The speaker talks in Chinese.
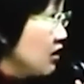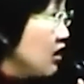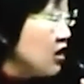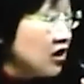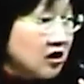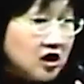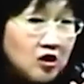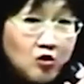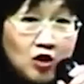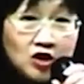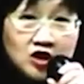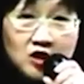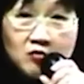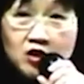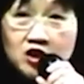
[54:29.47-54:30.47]
各个天王
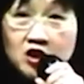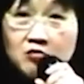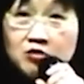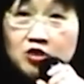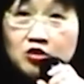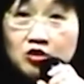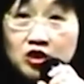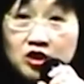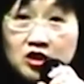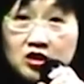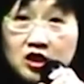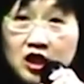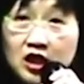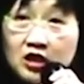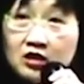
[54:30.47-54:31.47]
像不像德维
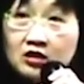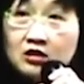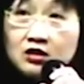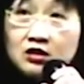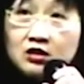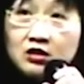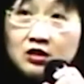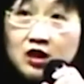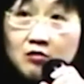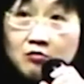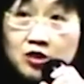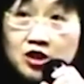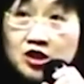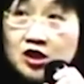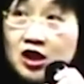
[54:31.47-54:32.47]
德啊、干
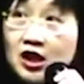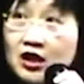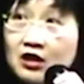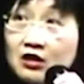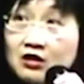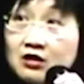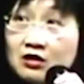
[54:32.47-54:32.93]
不希啊？